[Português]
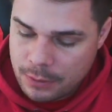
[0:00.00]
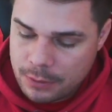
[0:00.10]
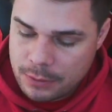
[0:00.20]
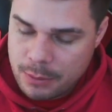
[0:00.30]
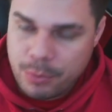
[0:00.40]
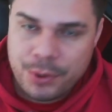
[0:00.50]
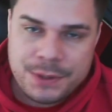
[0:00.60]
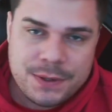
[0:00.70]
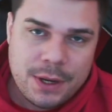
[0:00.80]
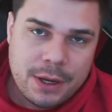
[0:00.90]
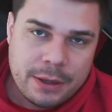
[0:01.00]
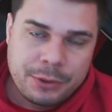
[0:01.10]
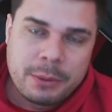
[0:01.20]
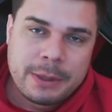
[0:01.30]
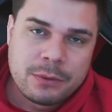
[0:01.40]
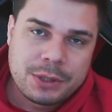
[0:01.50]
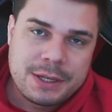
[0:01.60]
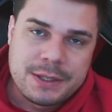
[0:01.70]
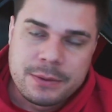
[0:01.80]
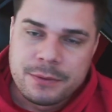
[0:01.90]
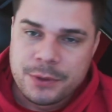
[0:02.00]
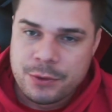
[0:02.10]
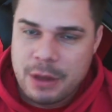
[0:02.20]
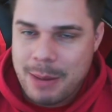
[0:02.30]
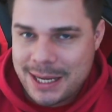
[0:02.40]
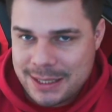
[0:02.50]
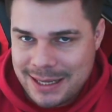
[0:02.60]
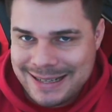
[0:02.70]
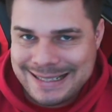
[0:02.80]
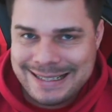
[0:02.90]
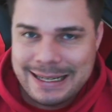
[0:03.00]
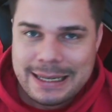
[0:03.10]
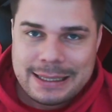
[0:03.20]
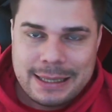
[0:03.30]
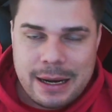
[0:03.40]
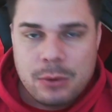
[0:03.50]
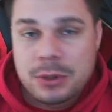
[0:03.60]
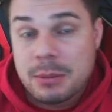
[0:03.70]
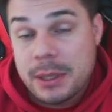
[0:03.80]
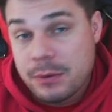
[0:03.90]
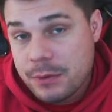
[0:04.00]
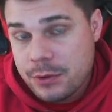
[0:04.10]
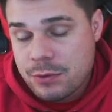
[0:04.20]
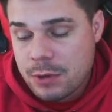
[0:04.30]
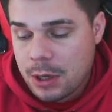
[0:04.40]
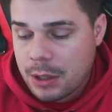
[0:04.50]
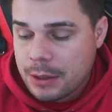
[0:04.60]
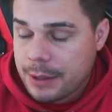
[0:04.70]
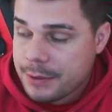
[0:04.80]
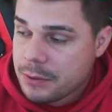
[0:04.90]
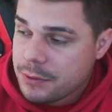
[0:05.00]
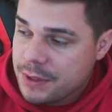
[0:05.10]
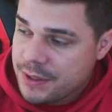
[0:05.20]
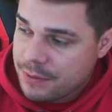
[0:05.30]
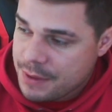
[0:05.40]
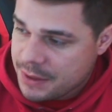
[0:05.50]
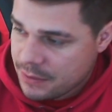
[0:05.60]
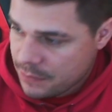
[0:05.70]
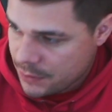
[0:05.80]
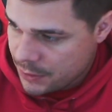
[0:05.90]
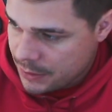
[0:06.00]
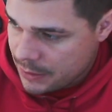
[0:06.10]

depois eu também vou trazer o vídeo da abraçagem, trago também o vídeo da degustação da cerveja, tá?